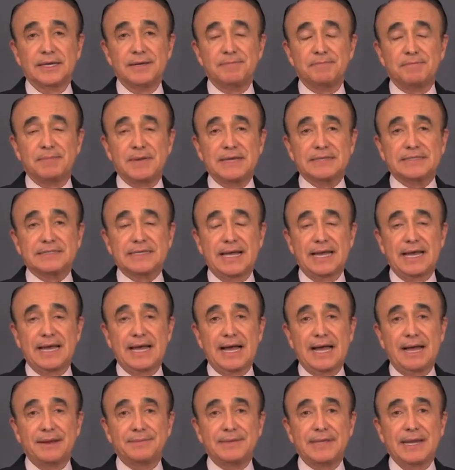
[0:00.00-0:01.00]
empieza
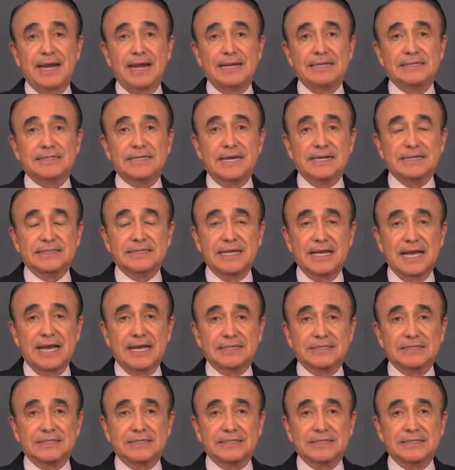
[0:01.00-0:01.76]
a viralizarse